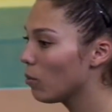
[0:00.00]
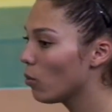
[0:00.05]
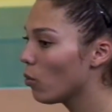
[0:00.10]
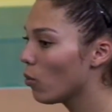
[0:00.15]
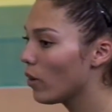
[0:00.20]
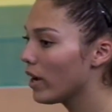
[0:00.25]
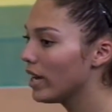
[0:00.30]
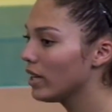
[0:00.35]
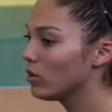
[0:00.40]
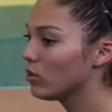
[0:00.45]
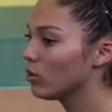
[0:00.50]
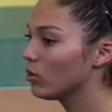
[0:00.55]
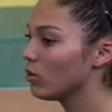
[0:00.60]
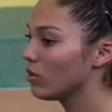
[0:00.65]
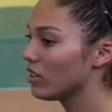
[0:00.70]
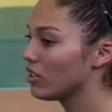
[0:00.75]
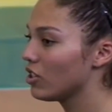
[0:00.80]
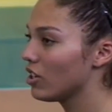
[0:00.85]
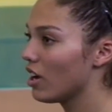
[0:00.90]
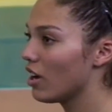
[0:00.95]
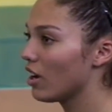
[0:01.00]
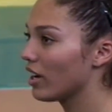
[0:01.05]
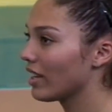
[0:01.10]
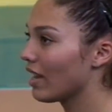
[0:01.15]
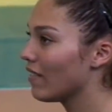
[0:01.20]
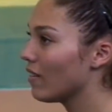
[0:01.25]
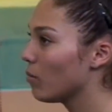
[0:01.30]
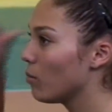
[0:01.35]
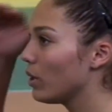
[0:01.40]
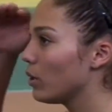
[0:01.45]
muito, tinha hora que
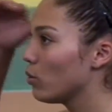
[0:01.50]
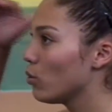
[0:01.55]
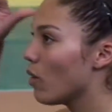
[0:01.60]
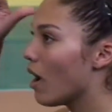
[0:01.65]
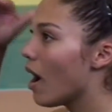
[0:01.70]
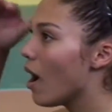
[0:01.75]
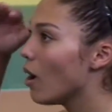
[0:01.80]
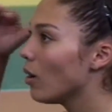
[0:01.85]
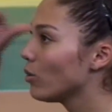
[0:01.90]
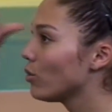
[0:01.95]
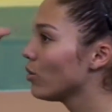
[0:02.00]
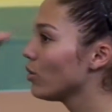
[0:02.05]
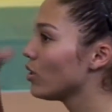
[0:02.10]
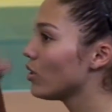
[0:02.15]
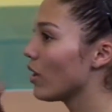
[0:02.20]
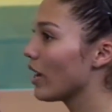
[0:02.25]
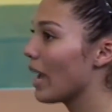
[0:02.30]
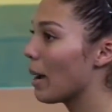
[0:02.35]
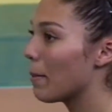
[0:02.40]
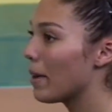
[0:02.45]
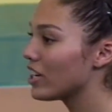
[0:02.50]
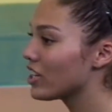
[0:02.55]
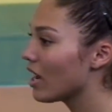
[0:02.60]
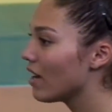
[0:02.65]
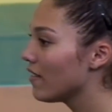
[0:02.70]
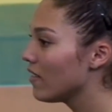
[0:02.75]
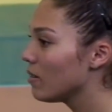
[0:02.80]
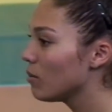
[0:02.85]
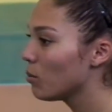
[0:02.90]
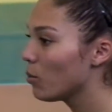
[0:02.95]
estava muito alto, só que
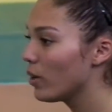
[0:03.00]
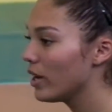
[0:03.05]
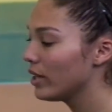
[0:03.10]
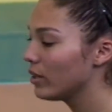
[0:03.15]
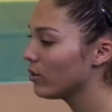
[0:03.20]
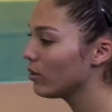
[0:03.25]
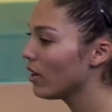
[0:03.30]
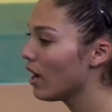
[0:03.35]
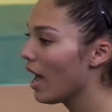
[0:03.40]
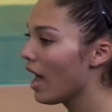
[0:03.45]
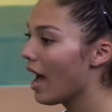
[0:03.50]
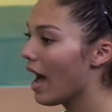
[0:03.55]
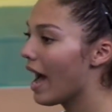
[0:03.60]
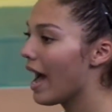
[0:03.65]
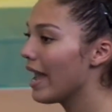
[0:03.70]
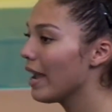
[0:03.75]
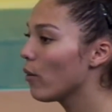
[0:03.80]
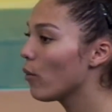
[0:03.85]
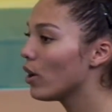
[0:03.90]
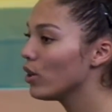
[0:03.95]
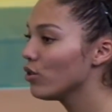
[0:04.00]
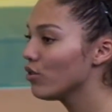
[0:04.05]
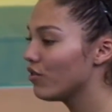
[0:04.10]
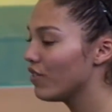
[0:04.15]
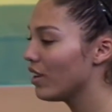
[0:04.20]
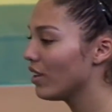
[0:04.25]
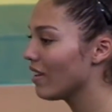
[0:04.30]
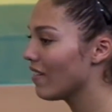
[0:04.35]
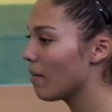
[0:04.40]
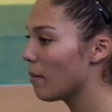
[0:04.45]
abaixava muito, aí quando
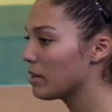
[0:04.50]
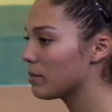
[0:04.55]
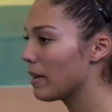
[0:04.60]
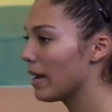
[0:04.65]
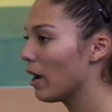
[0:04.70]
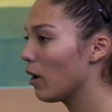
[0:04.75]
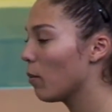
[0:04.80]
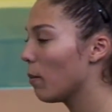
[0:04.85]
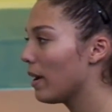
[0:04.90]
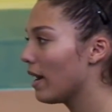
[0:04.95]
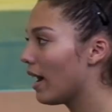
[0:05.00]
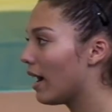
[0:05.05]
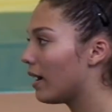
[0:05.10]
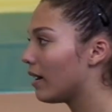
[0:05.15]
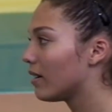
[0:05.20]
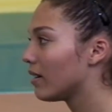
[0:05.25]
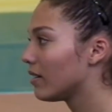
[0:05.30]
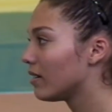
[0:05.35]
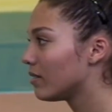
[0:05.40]
vinha não dava mais para recuperar.